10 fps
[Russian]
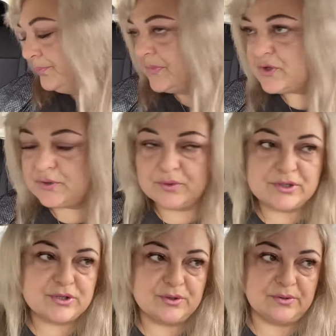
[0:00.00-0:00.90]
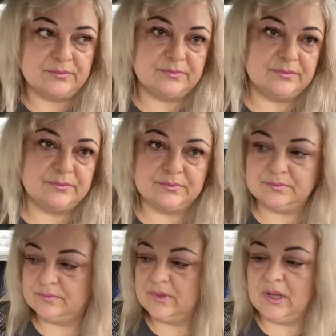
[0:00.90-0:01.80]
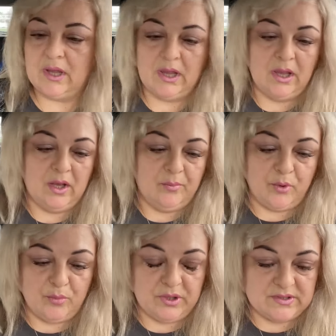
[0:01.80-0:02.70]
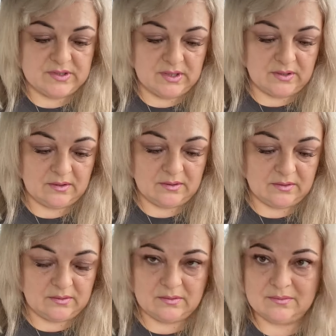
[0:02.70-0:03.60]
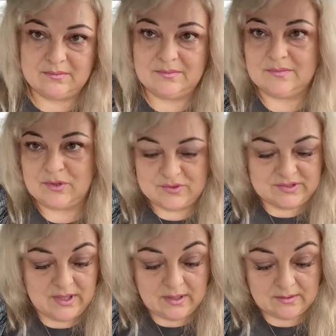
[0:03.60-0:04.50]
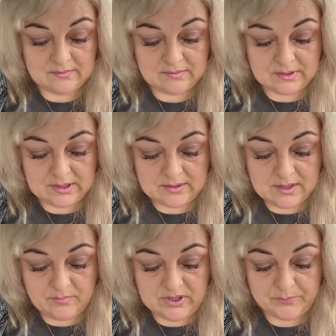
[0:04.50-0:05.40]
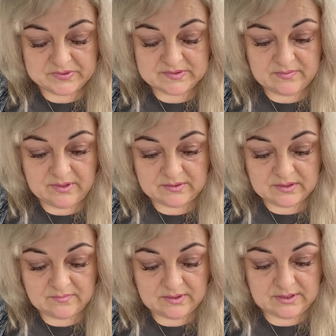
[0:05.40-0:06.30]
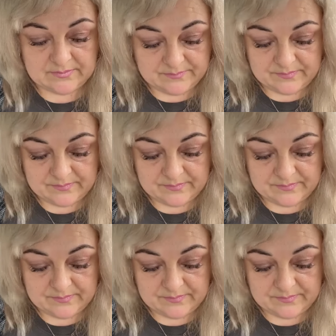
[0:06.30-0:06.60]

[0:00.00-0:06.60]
Что еще? Помните, а, друзья, она мне посоветовала